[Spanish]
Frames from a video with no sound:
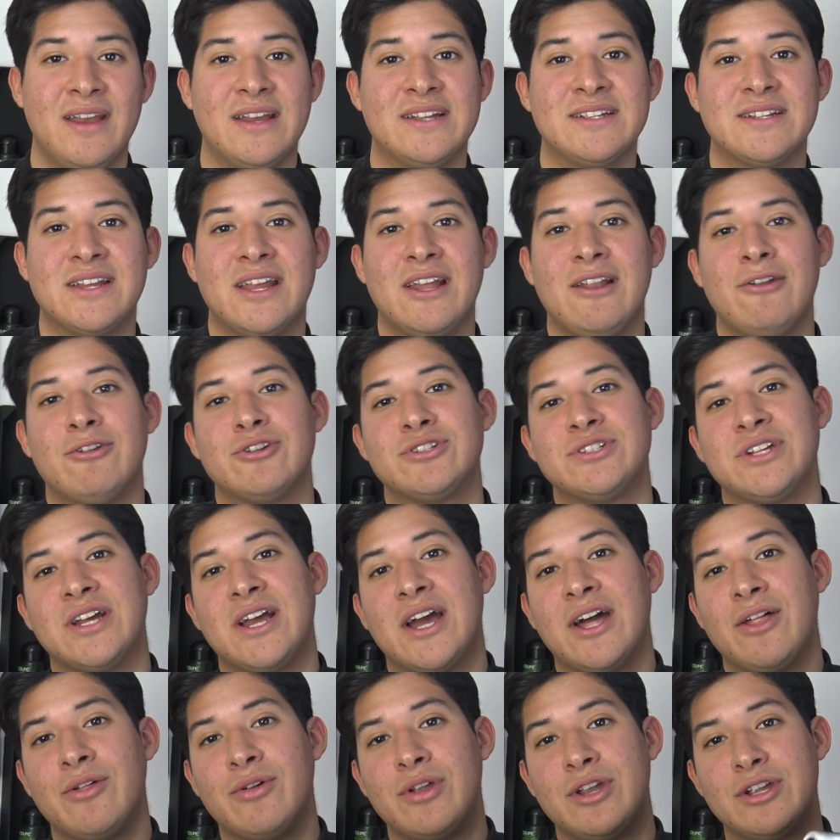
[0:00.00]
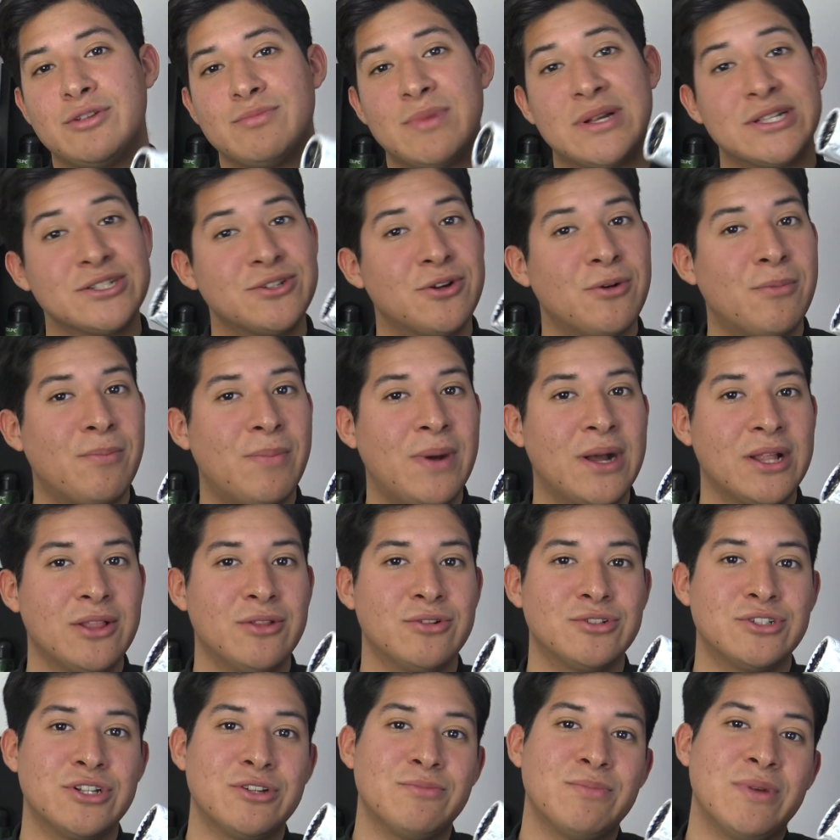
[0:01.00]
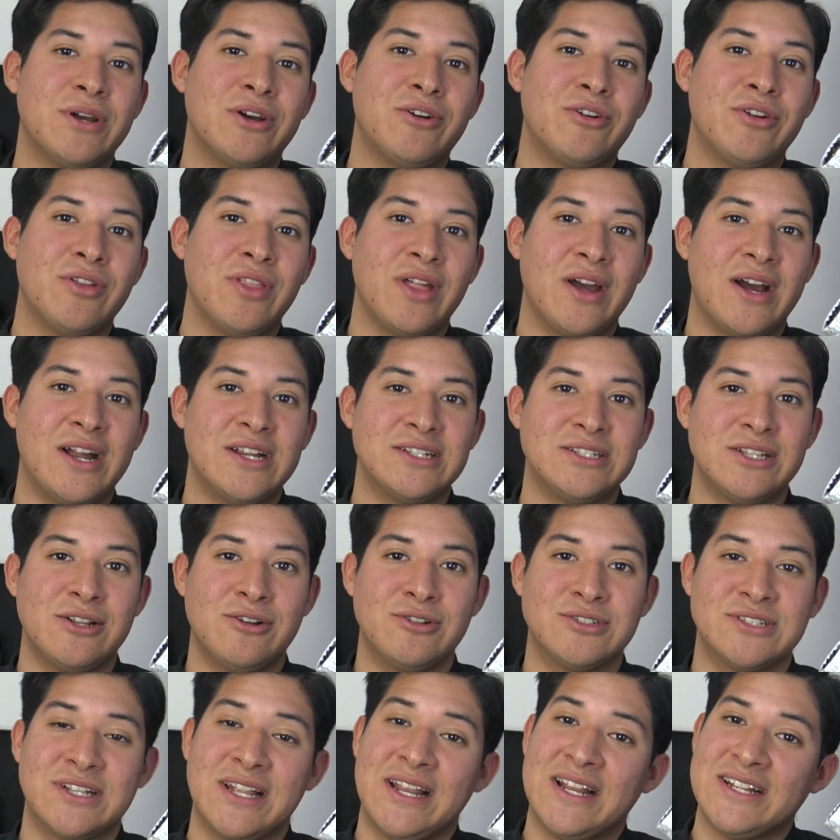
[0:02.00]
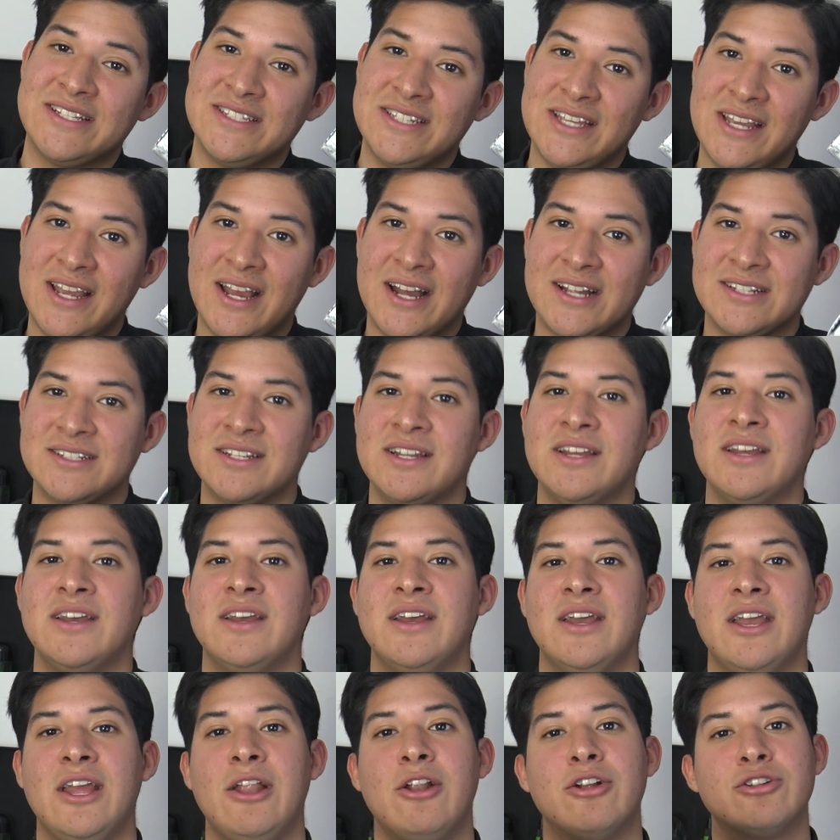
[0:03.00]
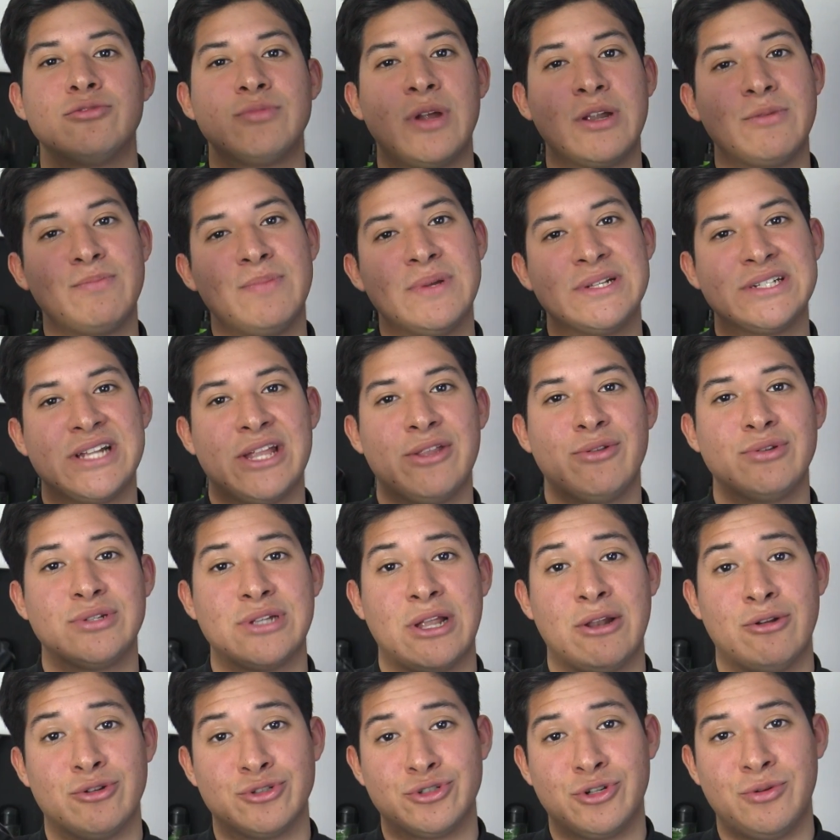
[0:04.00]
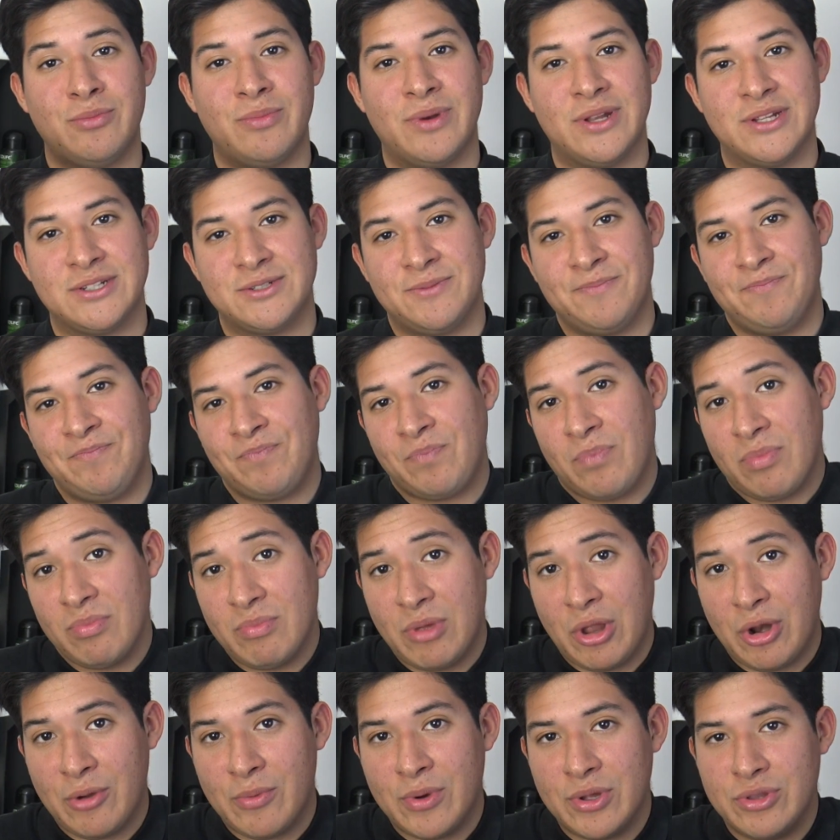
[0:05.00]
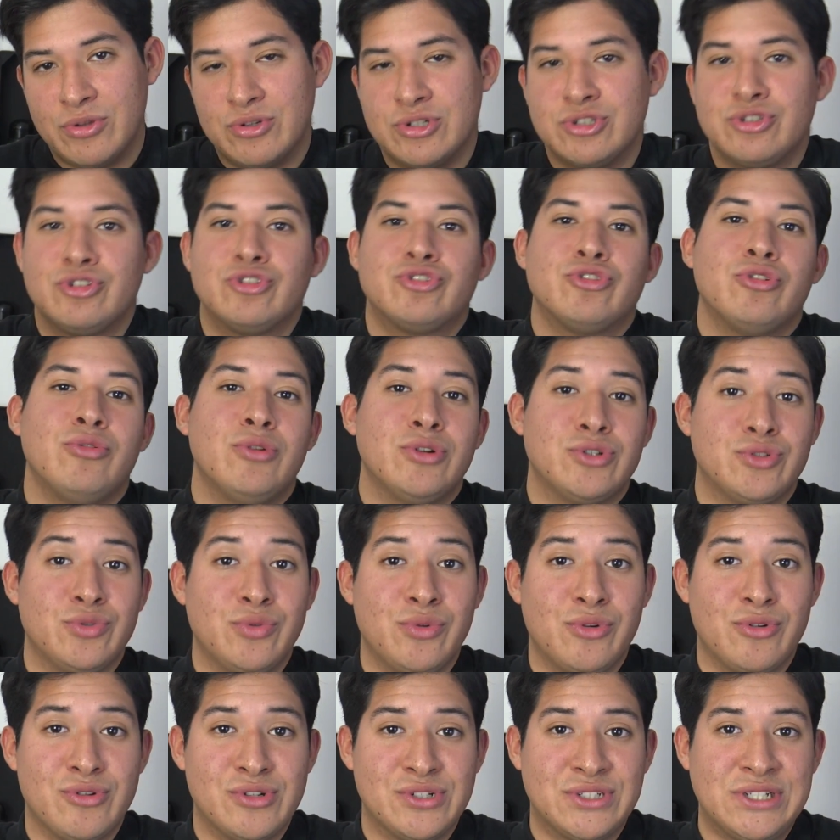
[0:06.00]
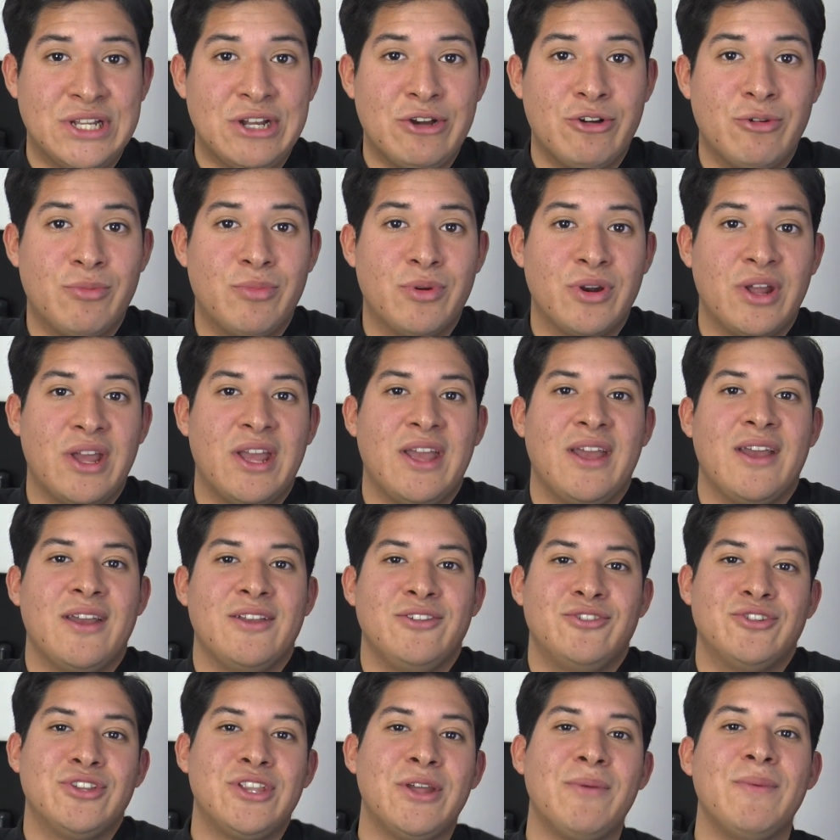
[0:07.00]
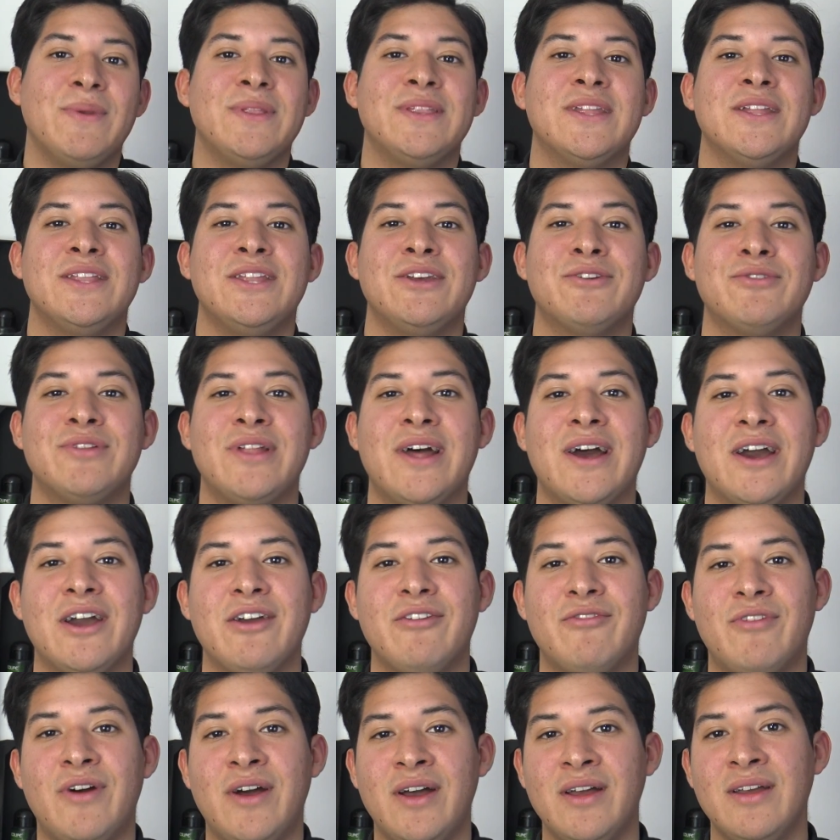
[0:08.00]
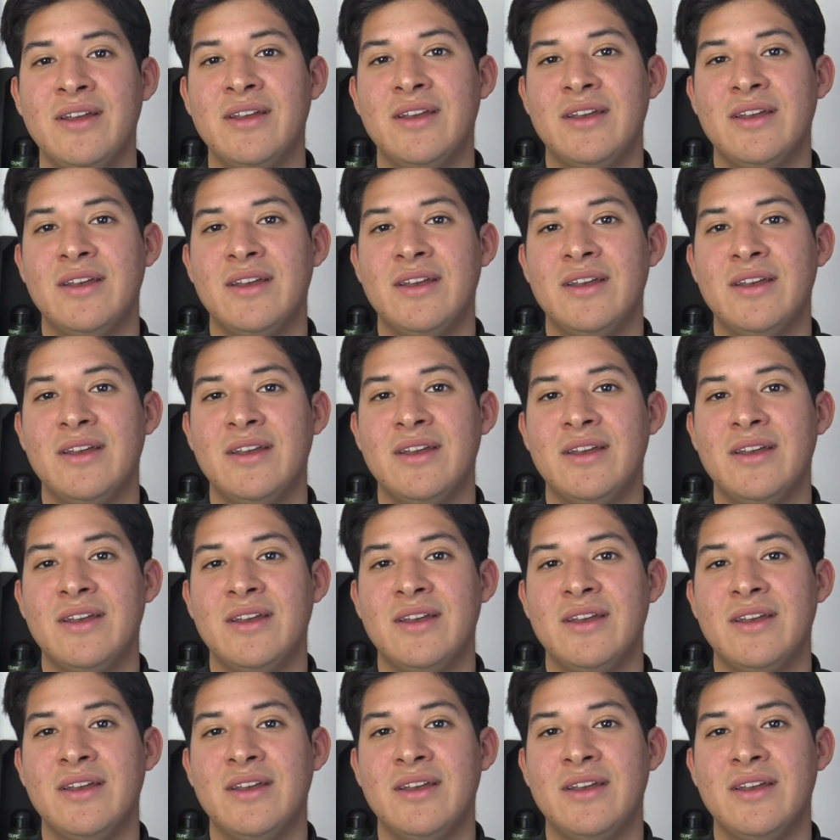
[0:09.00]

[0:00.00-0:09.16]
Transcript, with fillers: es que los secadores más compactos es mejor dejárselos a las chicas y los más pesados a los hombres. Pero bueno, esto solo es un consejo, porque yo también tenía una jefa